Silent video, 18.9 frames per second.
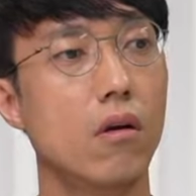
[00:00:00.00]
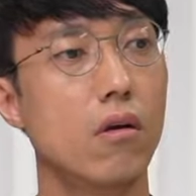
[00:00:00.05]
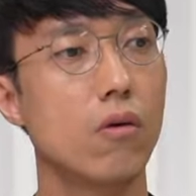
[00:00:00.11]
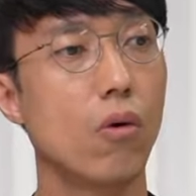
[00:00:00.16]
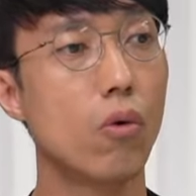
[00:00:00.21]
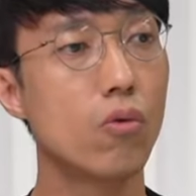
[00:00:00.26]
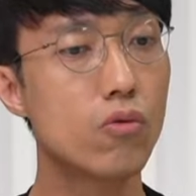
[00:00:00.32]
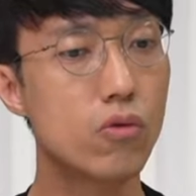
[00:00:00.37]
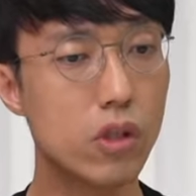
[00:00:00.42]

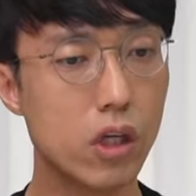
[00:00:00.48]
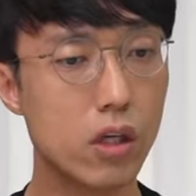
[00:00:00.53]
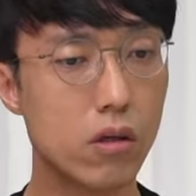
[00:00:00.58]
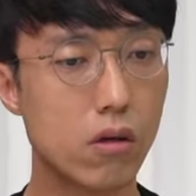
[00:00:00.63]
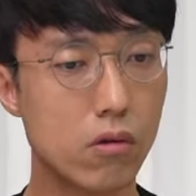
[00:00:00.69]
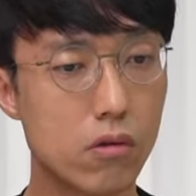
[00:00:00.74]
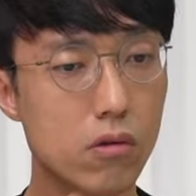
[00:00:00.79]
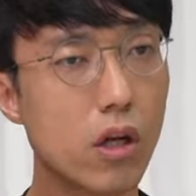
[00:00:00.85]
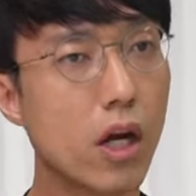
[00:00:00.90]
언제
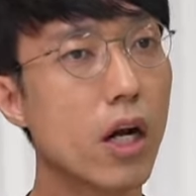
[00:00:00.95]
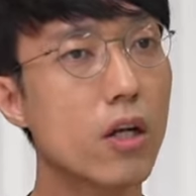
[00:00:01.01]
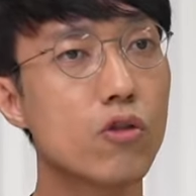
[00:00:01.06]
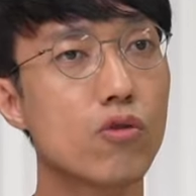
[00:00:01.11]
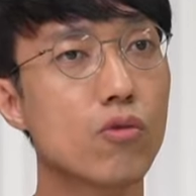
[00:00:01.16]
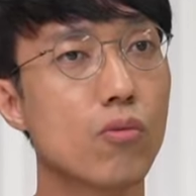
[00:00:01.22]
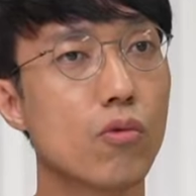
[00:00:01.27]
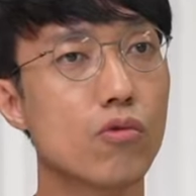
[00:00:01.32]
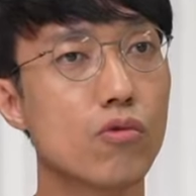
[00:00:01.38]
이걸
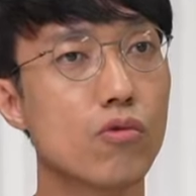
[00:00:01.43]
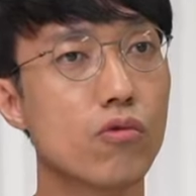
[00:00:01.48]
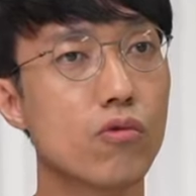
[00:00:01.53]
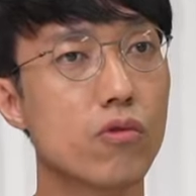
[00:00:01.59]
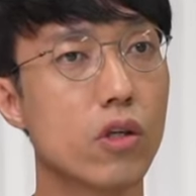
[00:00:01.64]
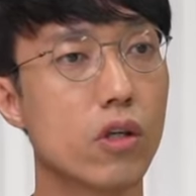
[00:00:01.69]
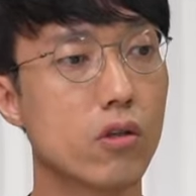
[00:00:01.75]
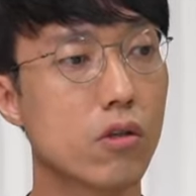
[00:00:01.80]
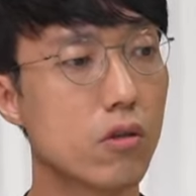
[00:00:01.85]
의뢰할지도
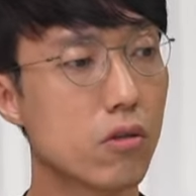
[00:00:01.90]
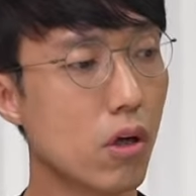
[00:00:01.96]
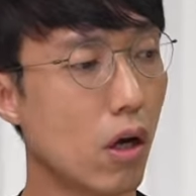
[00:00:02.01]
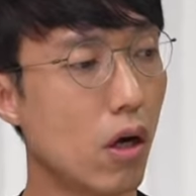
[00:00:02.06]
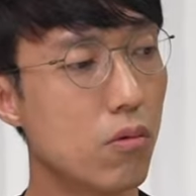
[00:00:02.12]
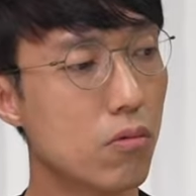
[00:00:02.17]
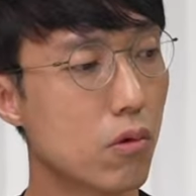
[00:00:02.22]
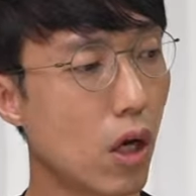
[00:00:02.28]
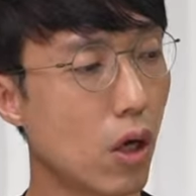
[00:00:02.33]
모르는데 그
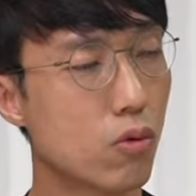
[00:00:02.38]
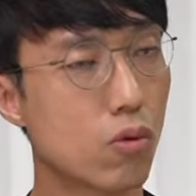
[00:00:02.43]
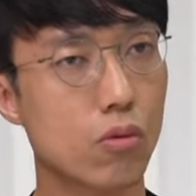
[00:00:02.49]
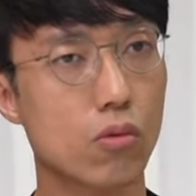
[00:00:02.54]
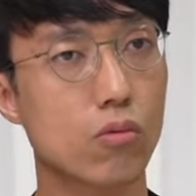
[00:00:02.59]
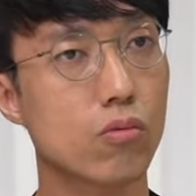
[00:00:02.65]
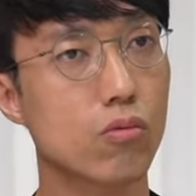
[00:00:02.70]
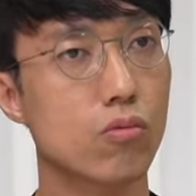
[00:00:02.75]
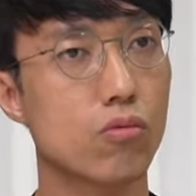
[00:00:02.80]
사람을
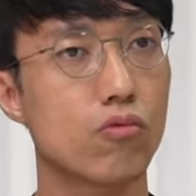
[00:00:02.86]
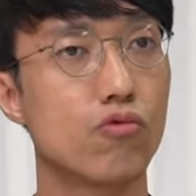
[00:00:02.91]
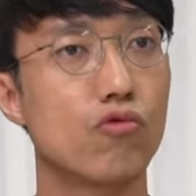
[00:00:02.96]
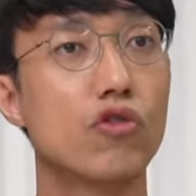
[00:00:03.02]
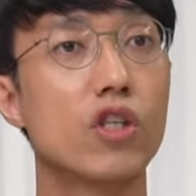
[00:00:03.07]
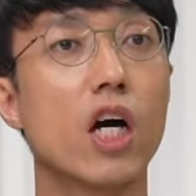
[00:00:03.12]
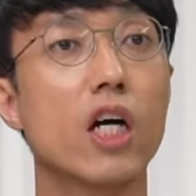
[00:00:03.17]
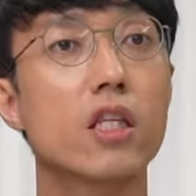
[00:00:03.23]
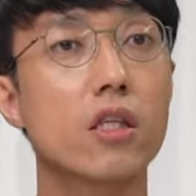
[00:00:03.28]
계속
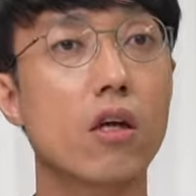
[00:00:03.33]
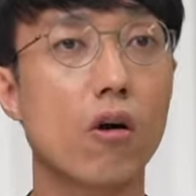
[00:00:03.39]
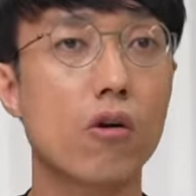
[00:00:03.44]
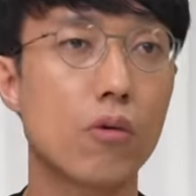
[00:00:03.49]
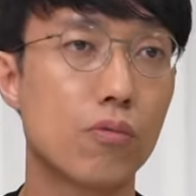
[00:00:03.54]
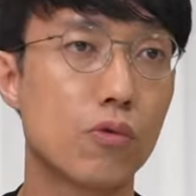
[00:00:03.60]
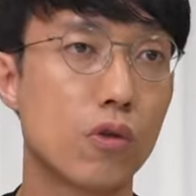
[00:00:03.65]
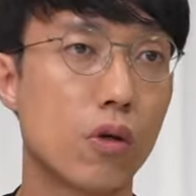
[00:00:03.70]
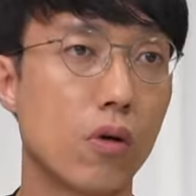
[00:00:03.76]
유지하는 게
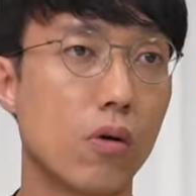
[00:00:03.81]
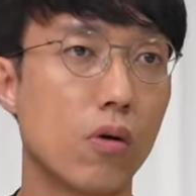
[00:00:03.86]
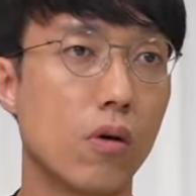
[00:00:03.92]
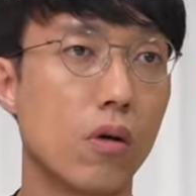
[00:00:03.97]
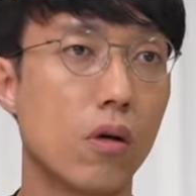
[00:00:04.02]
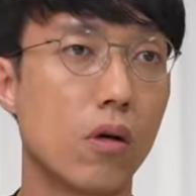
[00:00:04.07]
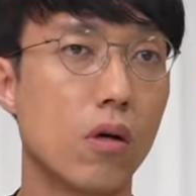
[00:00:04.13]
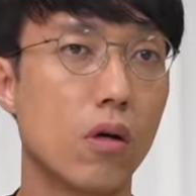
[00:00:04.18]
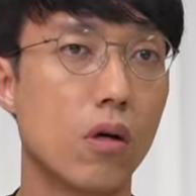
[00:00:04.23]
어렵죠.
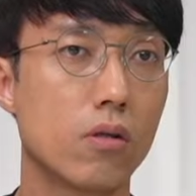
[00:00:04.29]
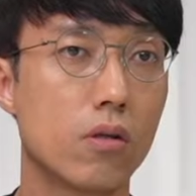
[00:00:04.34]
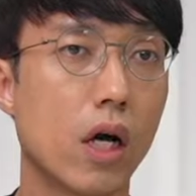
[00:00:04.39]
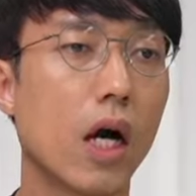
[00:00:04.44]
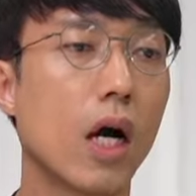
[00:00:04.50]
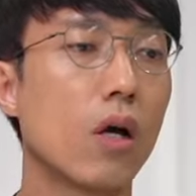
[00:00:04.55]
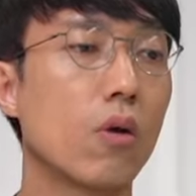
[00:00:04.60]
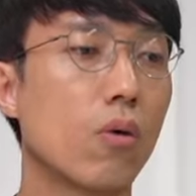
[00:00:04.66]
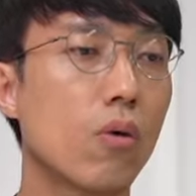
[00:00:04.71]
음... 그래서
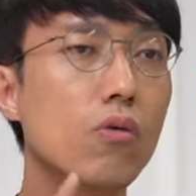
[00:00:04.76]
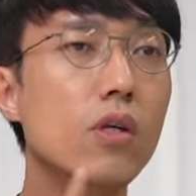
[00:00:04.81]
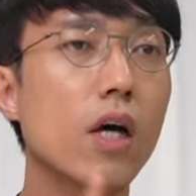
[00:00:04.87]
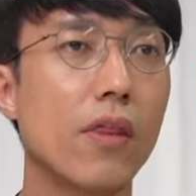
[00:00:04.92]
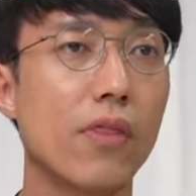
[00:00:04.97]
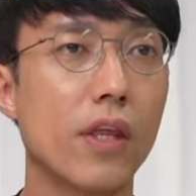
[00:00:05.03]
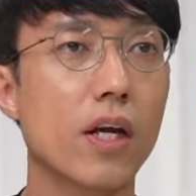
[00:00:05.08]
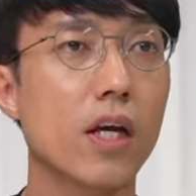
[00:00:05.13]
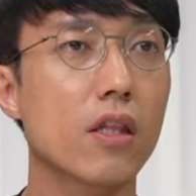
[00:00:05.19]
아, 이거는
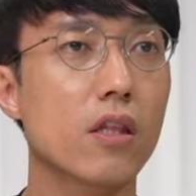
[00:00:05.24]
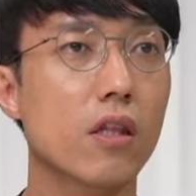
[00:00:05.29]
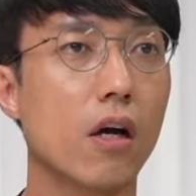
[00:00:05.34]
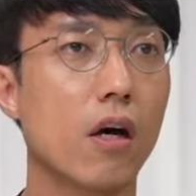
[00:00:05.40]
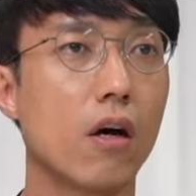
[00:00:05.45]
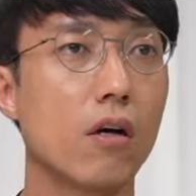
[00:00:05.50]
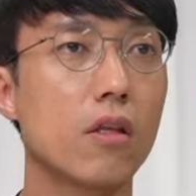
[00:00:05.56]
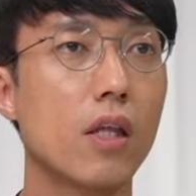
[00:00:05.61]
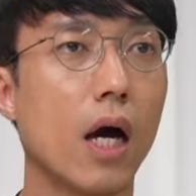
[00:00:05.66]
안
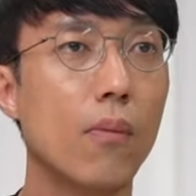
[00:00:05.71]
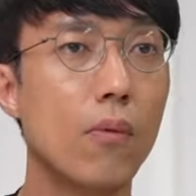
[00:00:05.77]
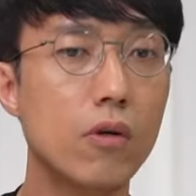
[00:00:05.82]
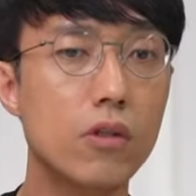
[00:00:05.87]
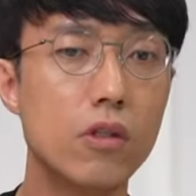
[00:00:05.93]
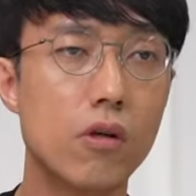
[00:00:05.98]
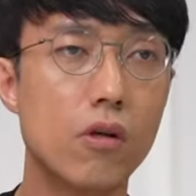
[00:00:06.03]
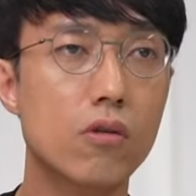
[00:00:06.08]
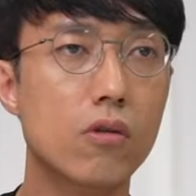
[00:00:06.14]
되겠다.
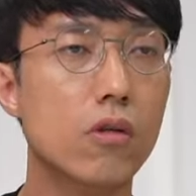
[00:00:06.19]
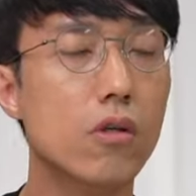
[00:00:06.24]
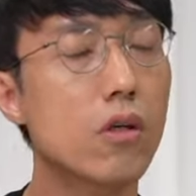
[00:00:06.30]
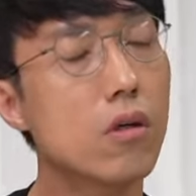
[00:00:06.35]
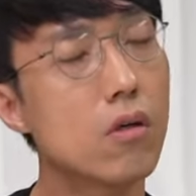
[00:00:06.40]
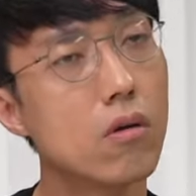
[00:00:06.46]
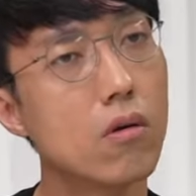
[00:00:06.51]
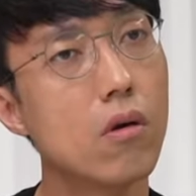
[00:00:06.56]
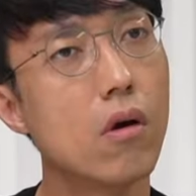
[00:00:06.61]
나머지
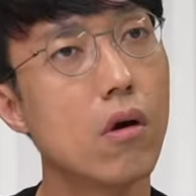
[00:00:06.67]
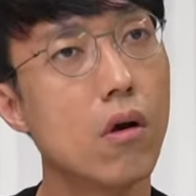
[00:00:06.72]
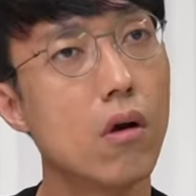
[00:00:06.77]
것들은